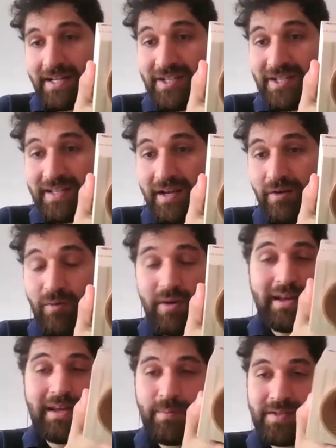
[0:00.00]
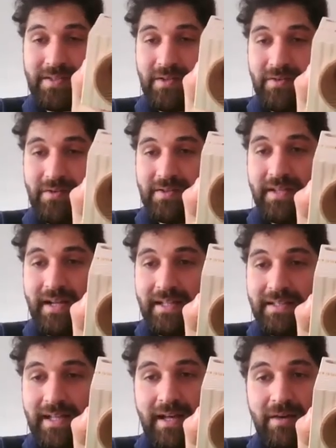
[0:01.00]
nasce da quella che può essere
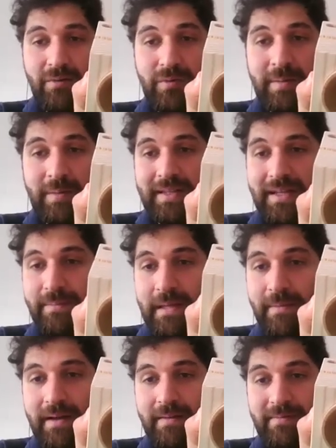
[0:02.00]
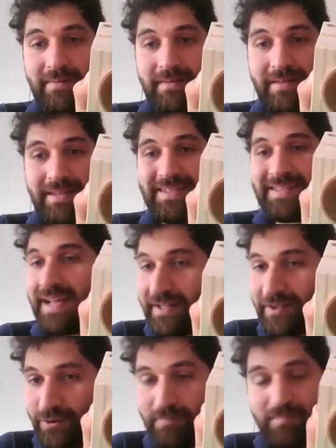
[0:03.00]
considerata una materia prima di
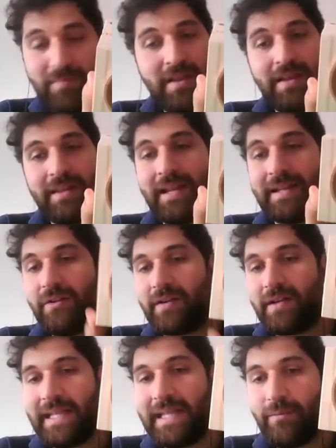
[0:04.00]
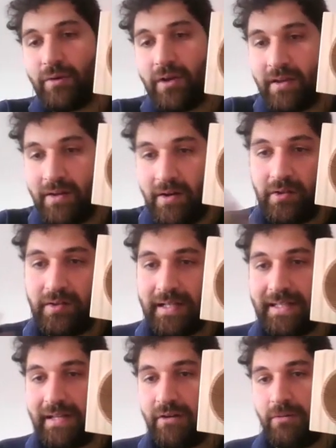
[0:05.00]
scarto. In realtà noi crediamo che
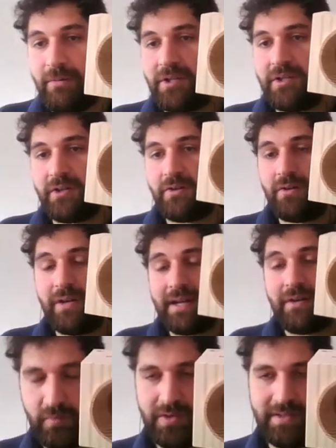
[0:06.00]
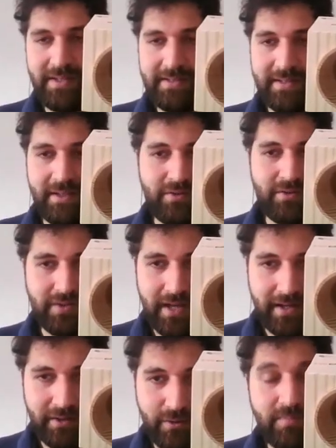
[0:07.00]
nell'ottica dell'economia circolare non esista lo
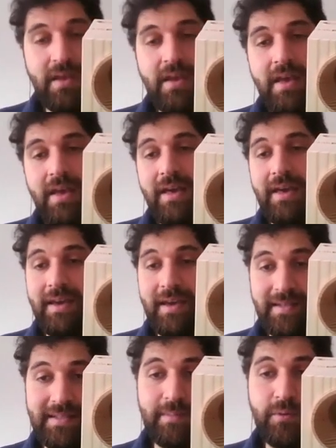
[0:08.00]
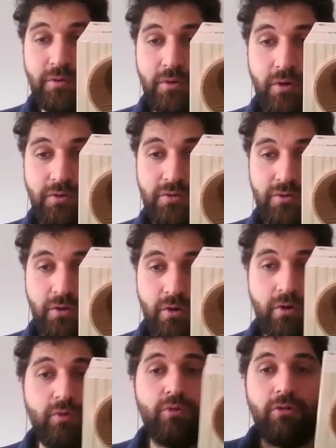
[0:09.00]
scarto, esista
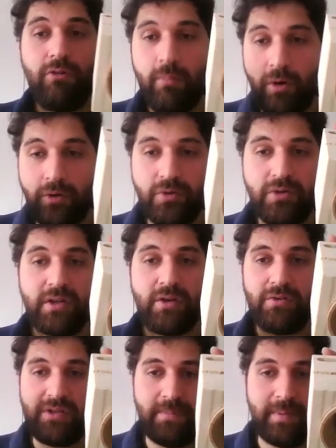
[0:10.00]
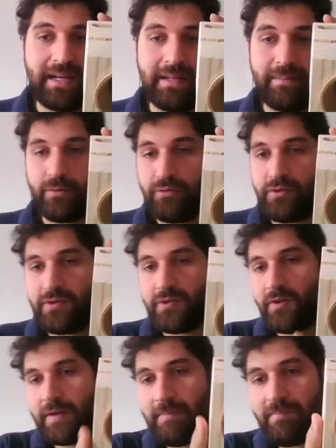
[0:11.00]
piuttosto un nuovo modo di concepire la
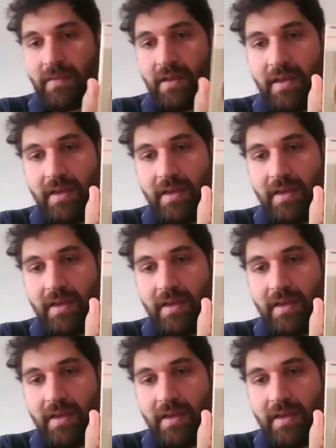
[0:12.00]
produzione